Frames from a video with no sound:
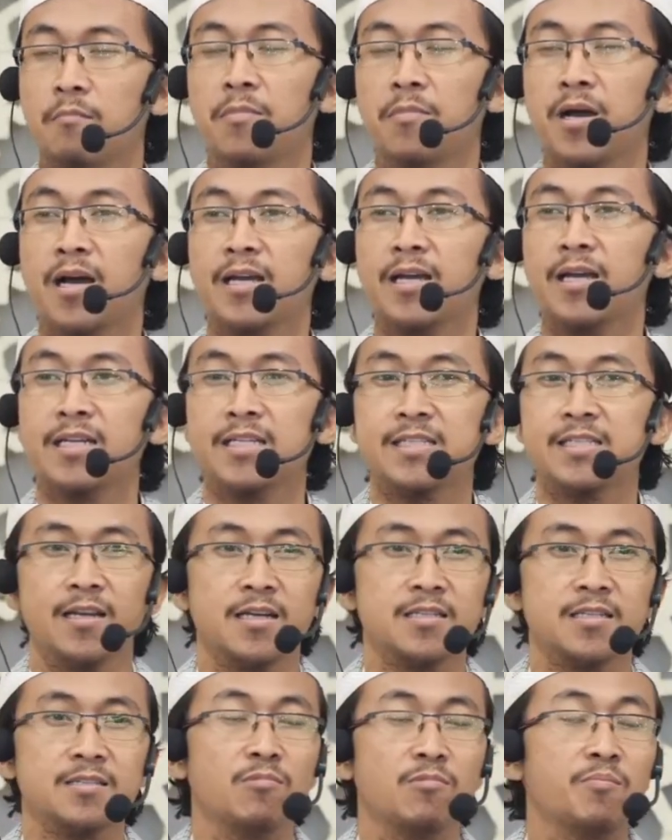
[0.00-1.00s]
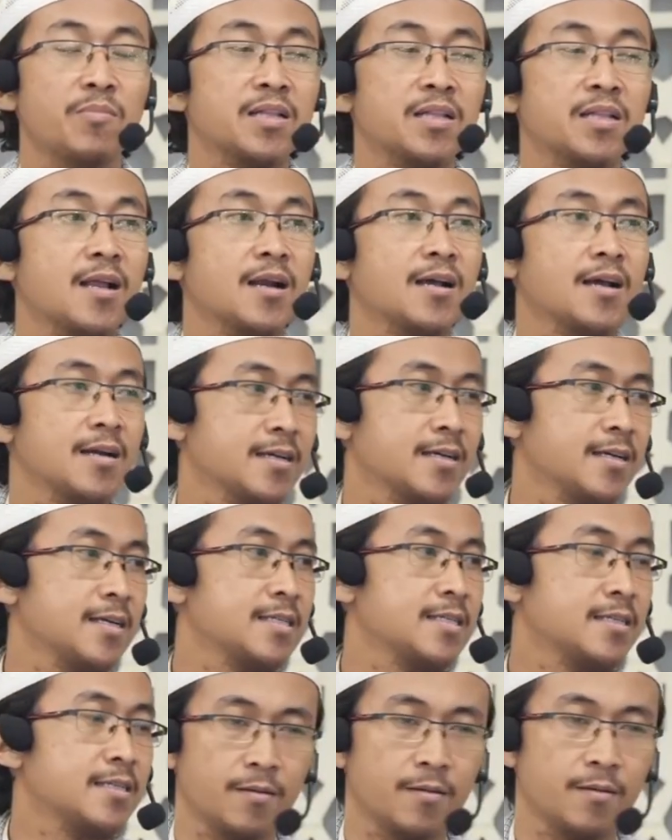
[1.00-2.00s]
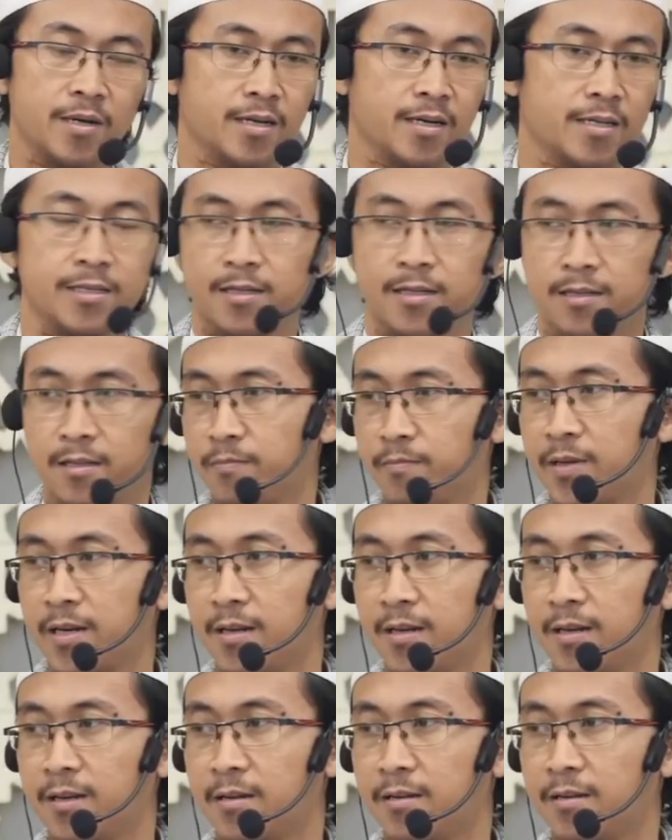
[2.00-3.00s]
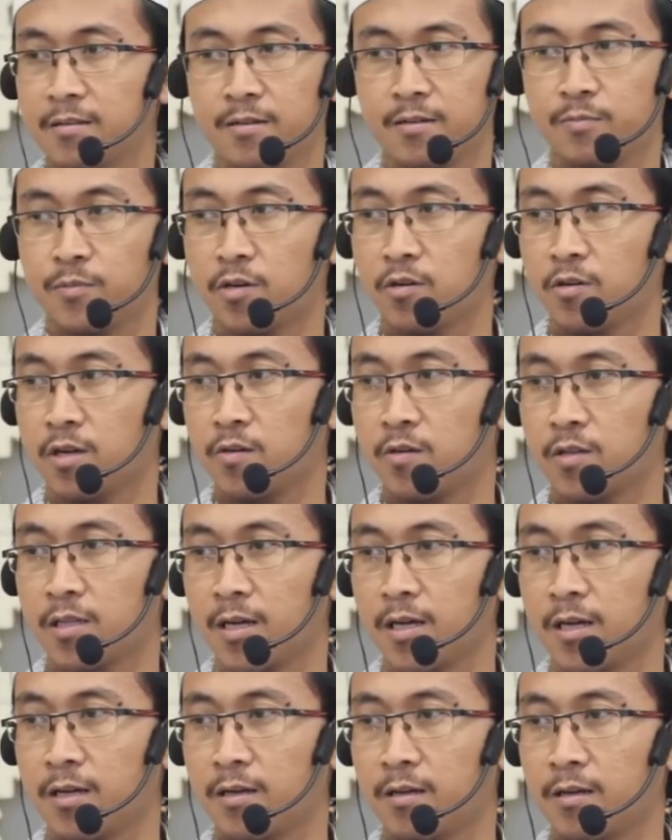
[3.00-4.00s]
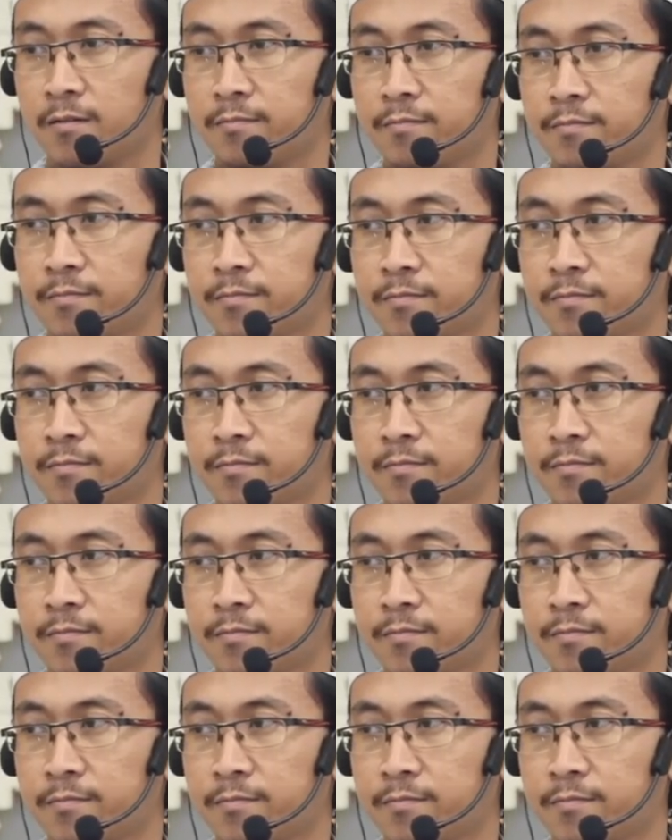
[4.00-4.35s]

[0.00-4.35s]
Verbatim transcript: maka ini jelas membatalkan keislaman ia dan billah tabaraka wa taala